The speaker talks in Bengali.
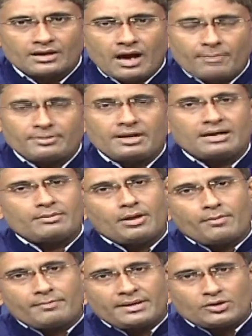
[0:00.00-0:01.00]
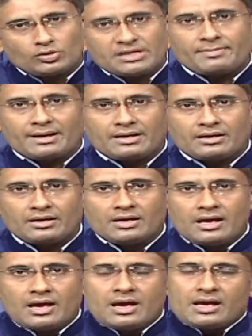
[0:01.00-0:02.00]
আপনার ডেভেলপমেন্ট হতে পারে
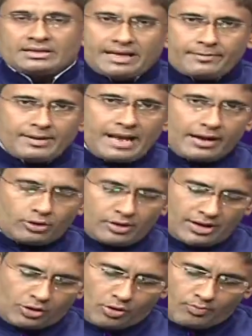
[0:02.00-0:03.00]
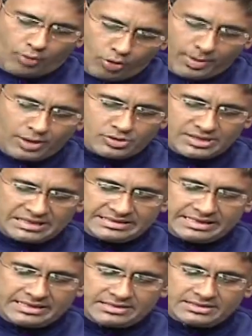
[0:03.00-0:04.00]
দেখবেন এখন এরকম বহু মানুষ
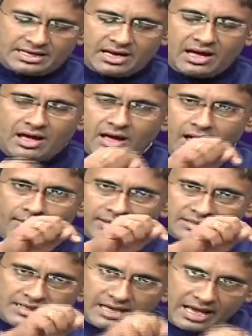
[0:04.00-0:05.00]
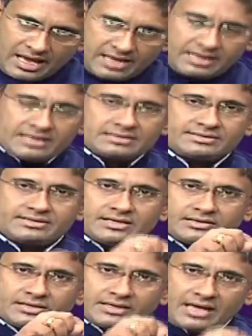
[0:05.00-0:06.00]
আছেন যারা আমাদের এই গেস্টের
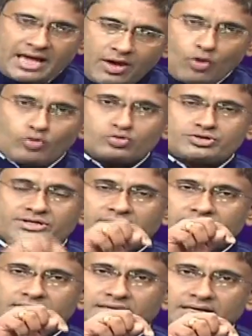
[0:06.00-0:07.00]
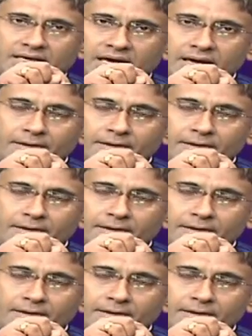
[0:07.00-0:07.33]
থেকে এই অনুষ্ঠানের থেকে